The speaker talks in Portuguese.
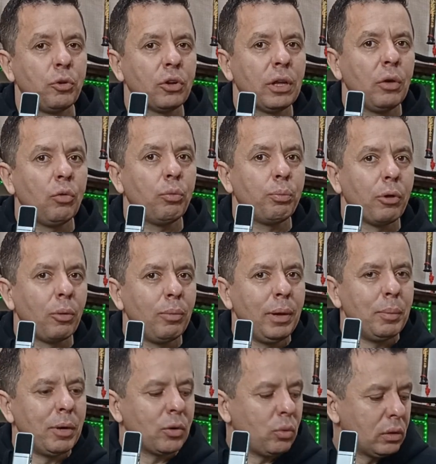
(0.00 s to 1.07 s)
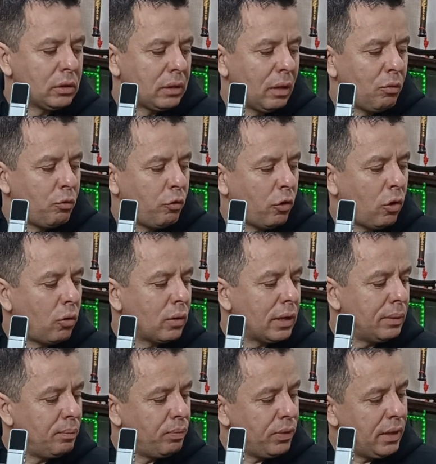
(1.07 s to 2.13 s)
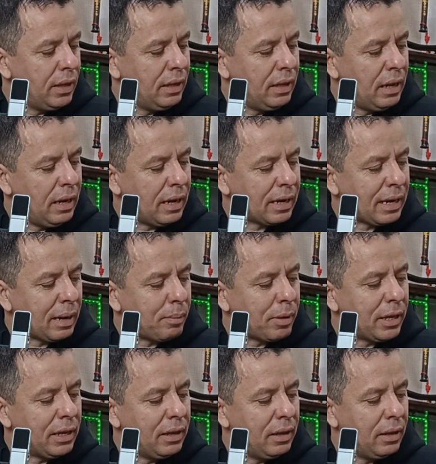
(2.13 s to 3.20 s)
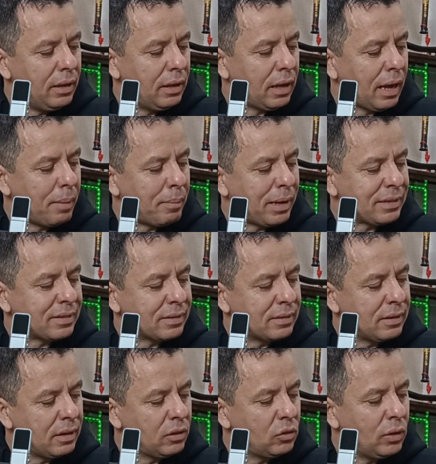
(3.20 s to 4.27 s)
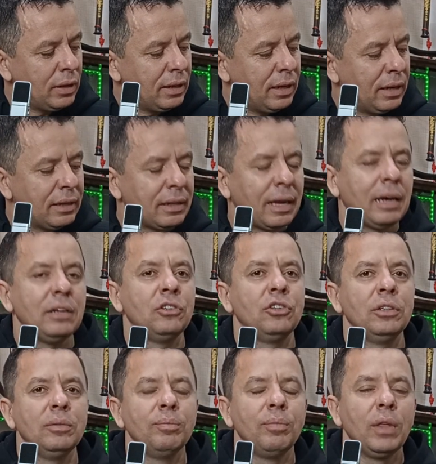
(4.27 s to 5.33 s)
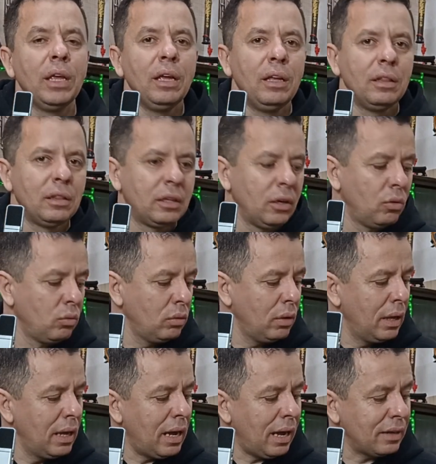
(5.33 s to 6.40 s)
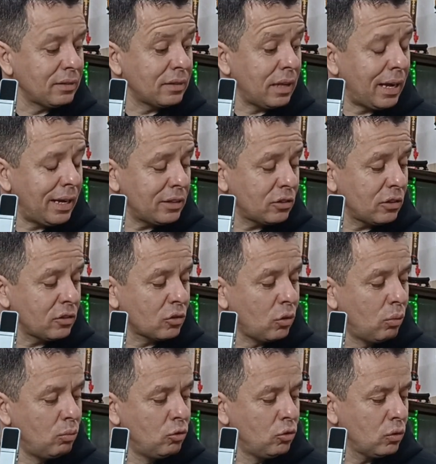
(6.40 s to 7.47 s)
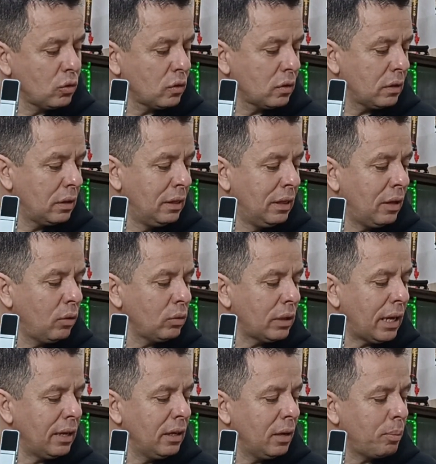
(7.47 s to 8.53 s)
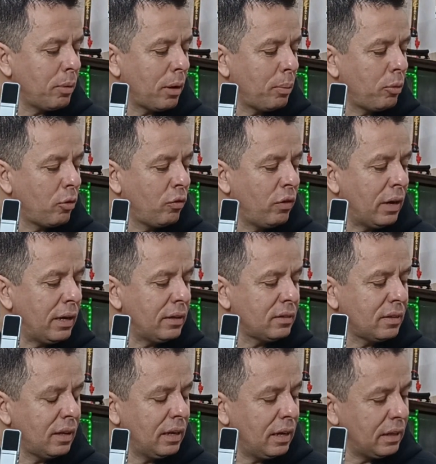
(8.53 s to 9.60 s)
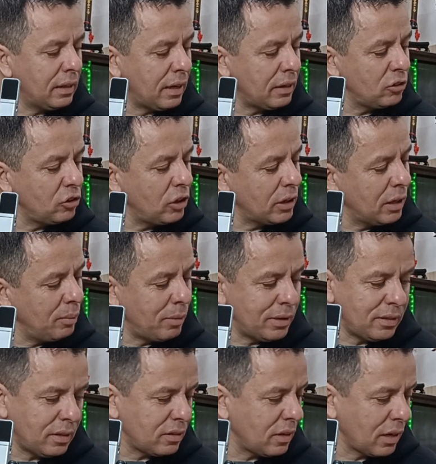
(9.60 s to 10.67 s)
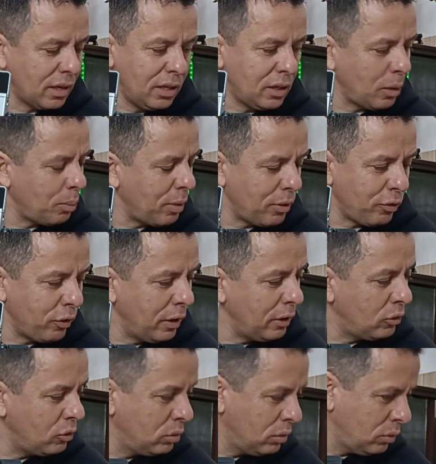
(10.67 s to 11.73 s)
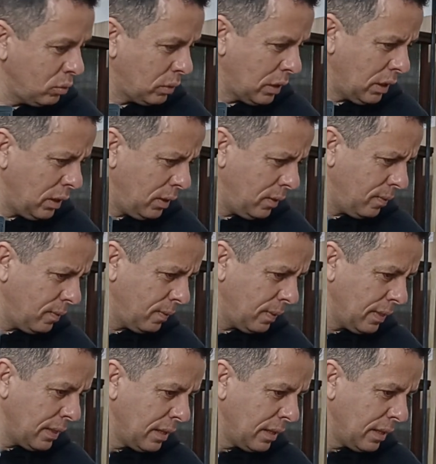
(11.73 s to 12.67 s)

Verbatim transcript: porque o problema é quando tem folga e ele acaba amassando a engrenagem. Então, as tarraxas comuns não daria para provar essa engrenagem aqui, mas essa aqui está perfeito, não tem